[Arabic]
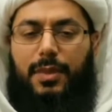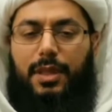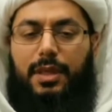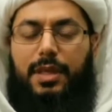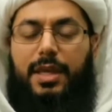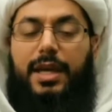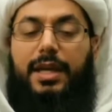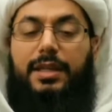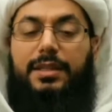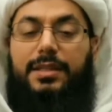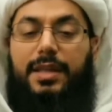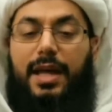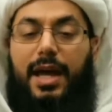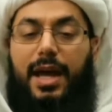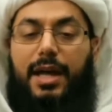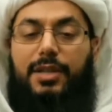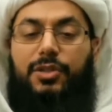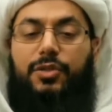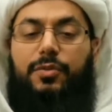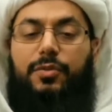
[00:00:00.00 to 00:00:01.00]

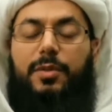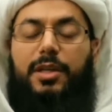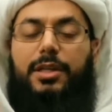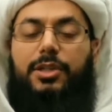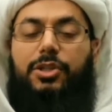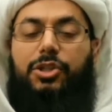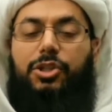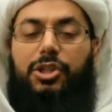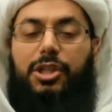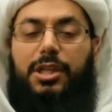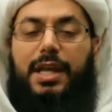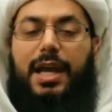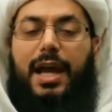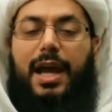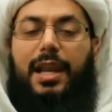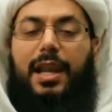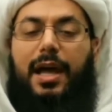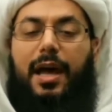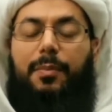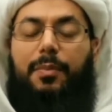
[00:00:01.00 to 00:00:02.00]
يحتاج من
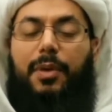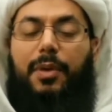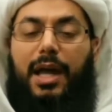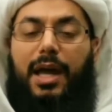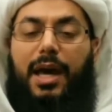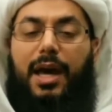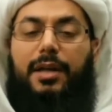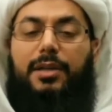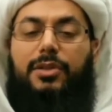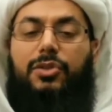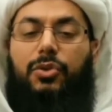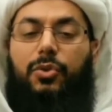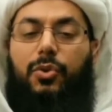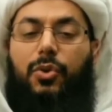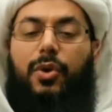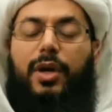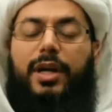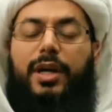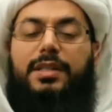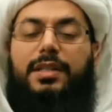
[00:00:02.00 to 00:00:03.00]
الشيعة الأبرار
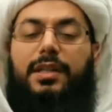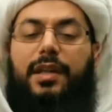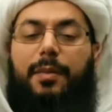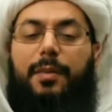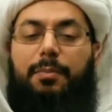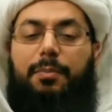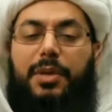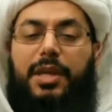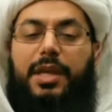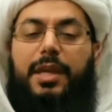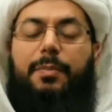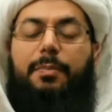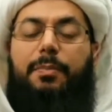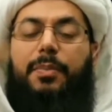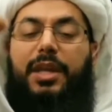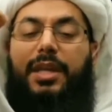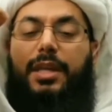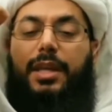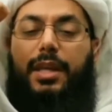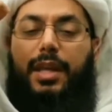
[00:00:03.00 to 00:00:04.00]
تروح تربيه
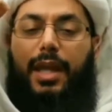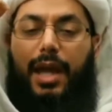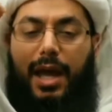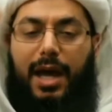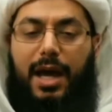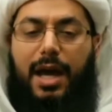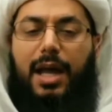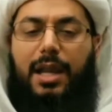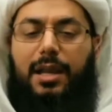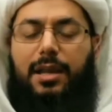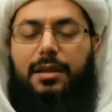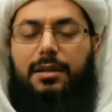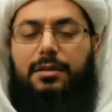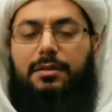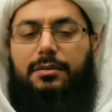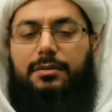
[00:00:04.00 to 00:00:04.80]
بالنعال